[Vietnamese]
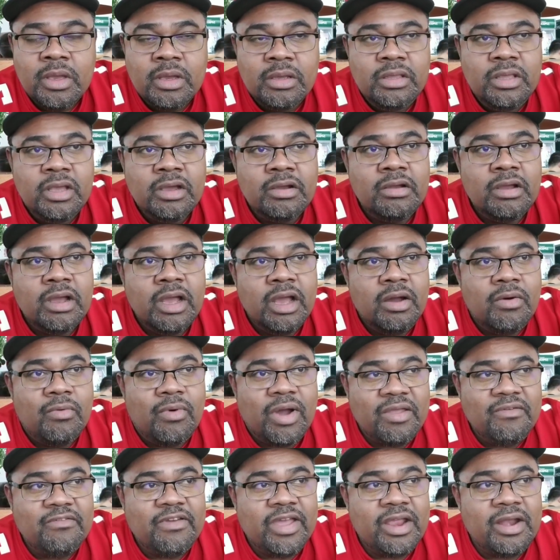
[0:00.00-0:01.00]
nhưng à,
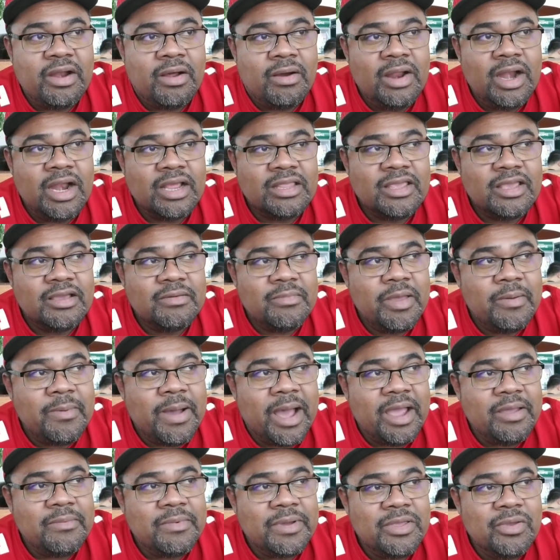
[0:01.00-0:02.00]
quay về nói là chiếc máy
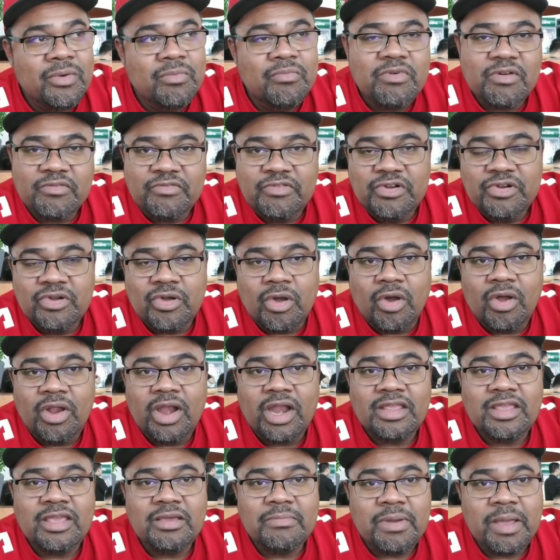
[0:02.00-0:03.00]
bay mà Dũng và Phương ngồi
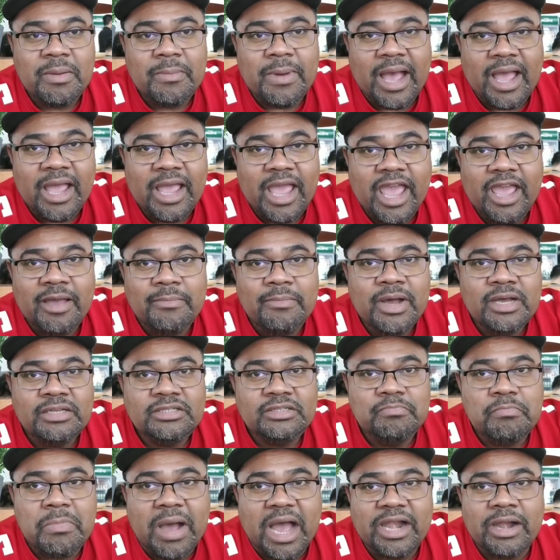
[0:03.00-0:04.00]
là chiếc máy bay
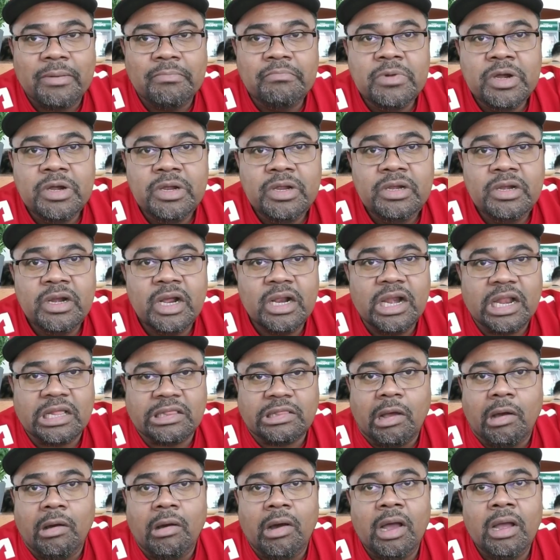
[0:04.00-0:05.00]
Airbus 350 rất là
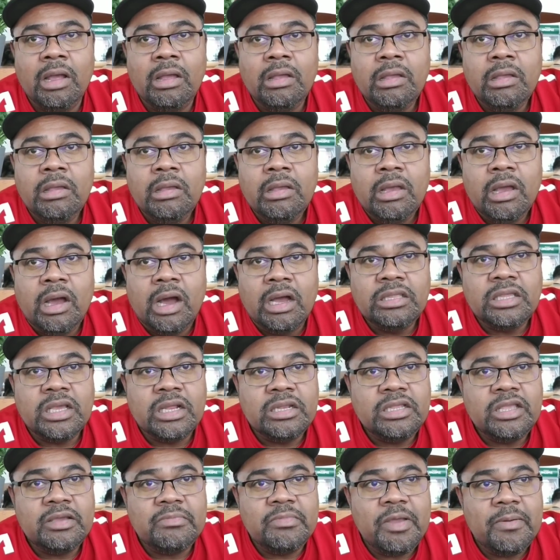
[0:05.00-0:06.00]
to ở trên
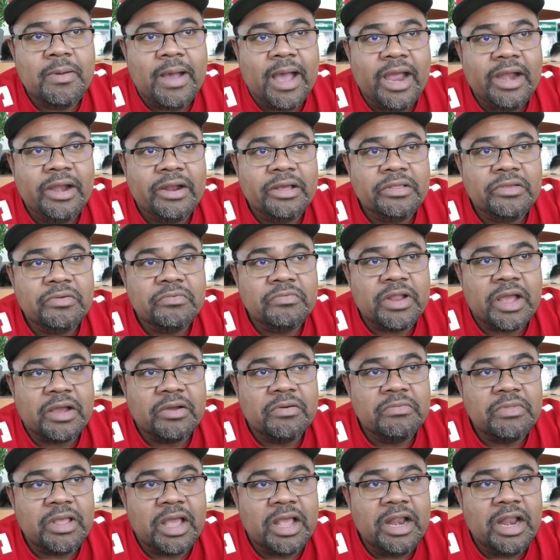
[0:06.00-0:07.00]
chiếc máy bay đó chúng ta
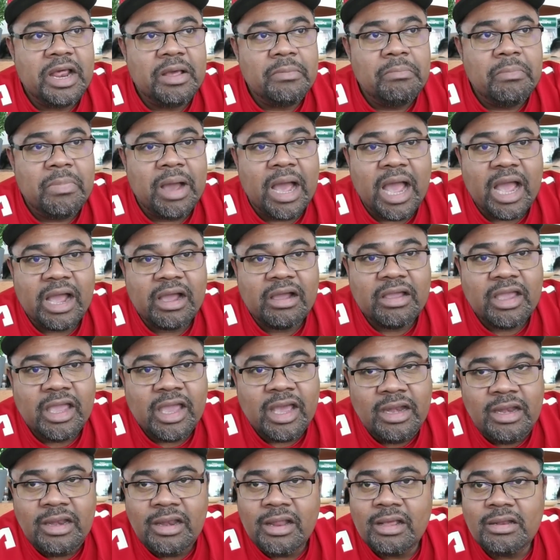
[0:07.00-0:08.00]
cũng thấy là mạc
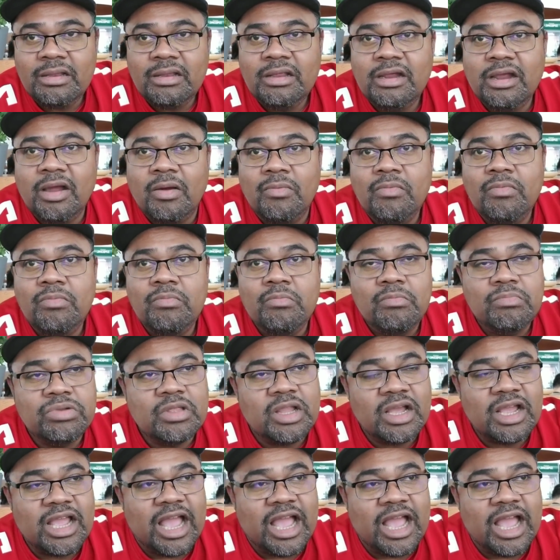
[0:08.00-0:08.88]
kín hết không tất